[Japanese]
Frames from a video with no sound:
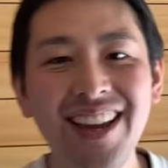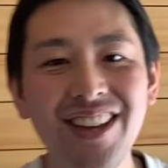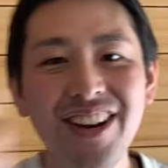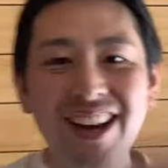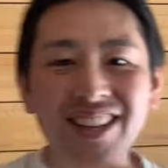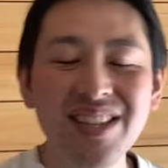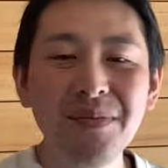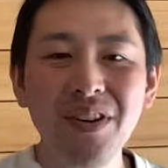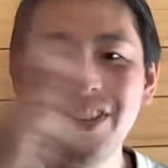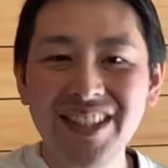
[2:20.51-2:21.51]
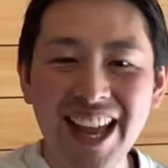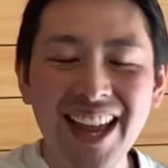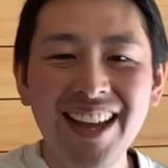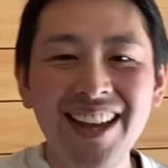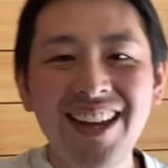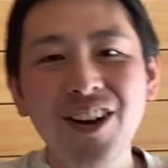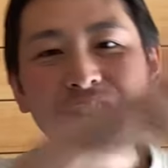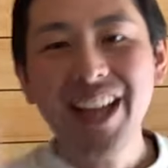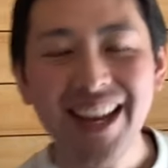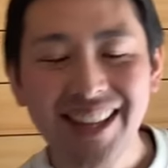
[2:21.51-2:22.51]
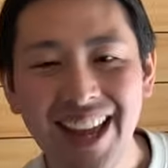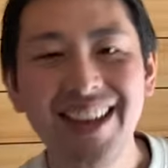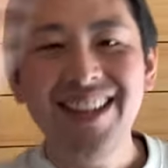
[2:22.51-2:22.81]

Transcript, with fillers: とにかく質問して、答えて、